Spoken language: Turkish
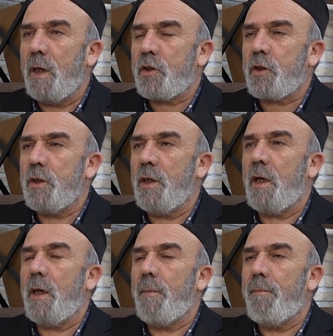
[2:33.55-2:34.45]

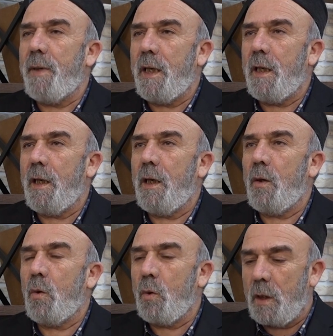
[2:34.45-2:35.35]
başına
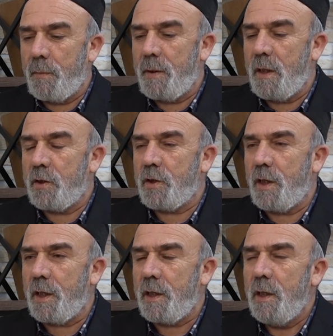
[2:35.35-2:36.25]
bela
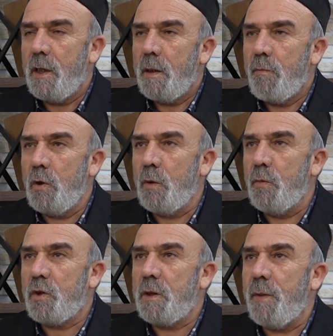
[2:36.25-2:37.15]
olabilecek bir
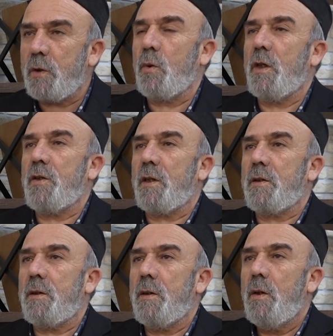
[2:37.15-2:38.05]
müsibet
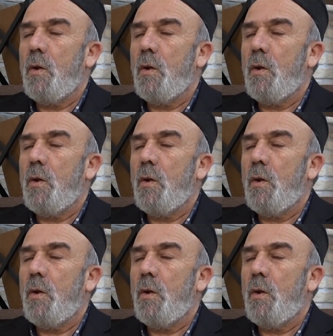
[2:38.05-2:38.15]
olacaktır.